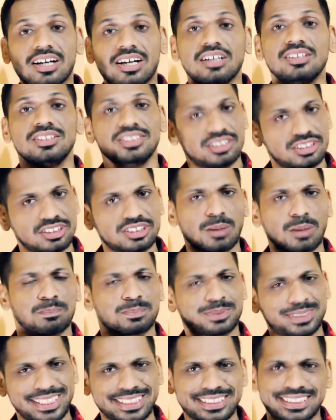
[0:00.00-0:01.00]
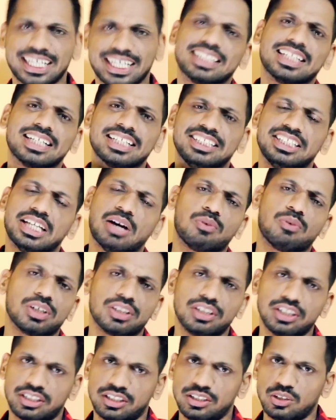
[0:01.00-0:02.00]
कल सबसे ज़्यादा
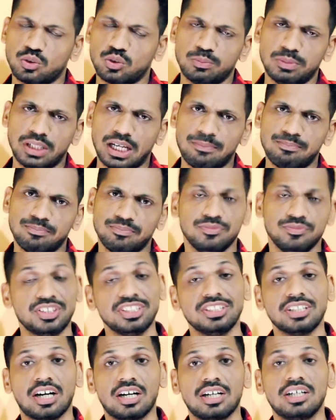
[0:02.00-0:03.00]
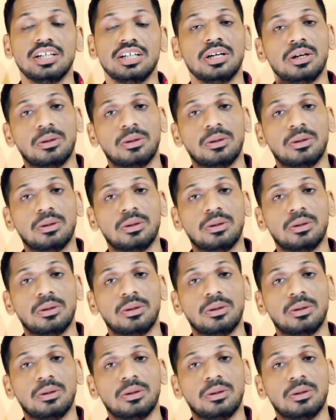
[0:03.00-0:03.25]
गिरावट देखने को मिला जी हाँ